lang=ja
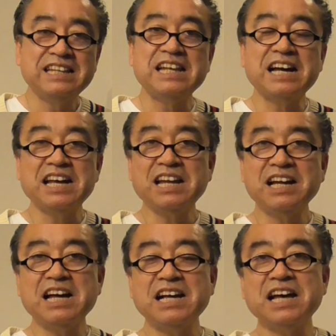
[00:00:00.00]
なかな
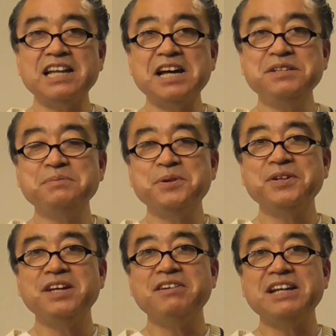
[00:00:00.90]
か叶うも
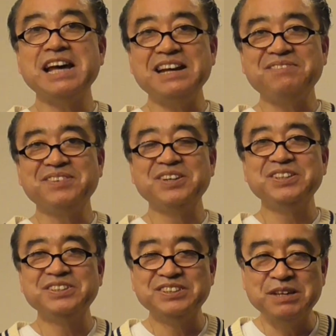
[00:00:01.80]
のではないと
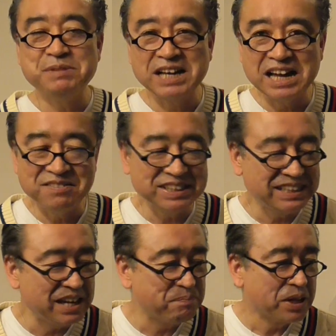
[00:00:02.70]
いう意味がありま
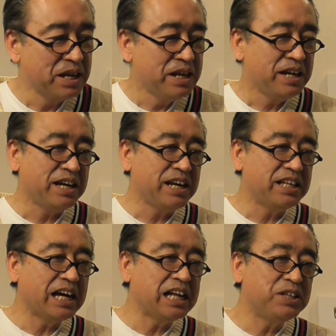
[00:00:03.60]
すね、
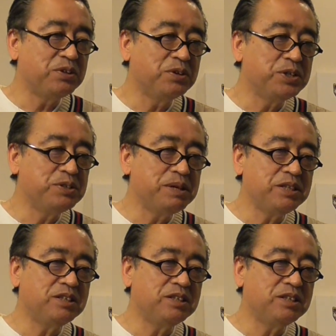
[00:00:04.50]
えー、だから人の夢